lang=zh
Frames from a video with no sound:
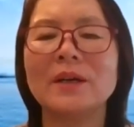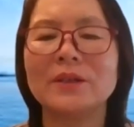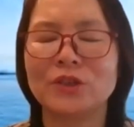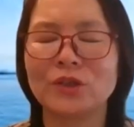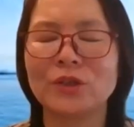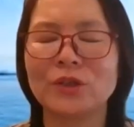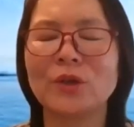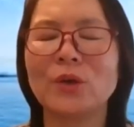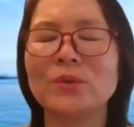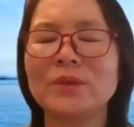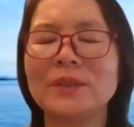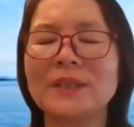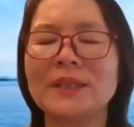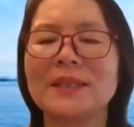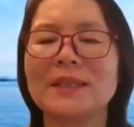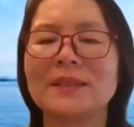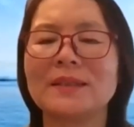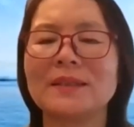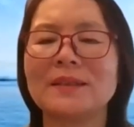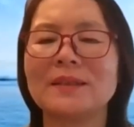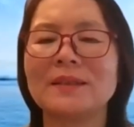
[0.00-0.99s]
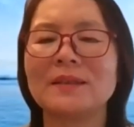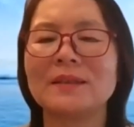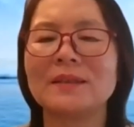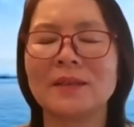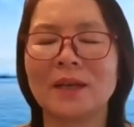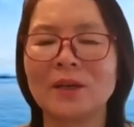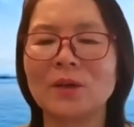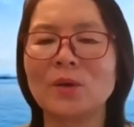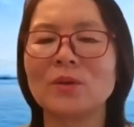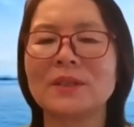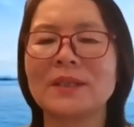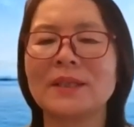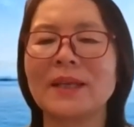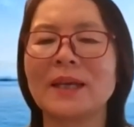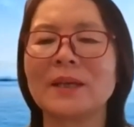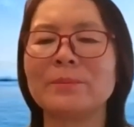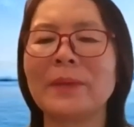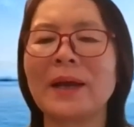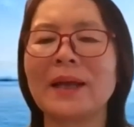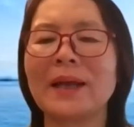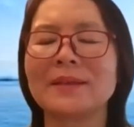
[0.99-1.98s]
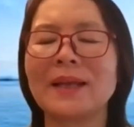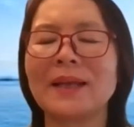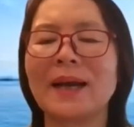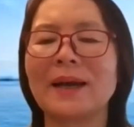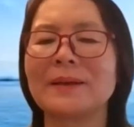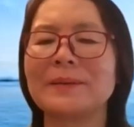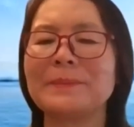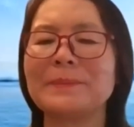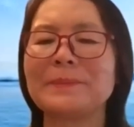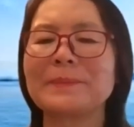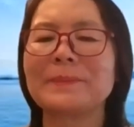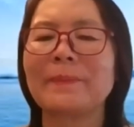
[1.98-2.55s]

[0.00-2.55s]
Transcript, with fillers: 只有你能够填满它，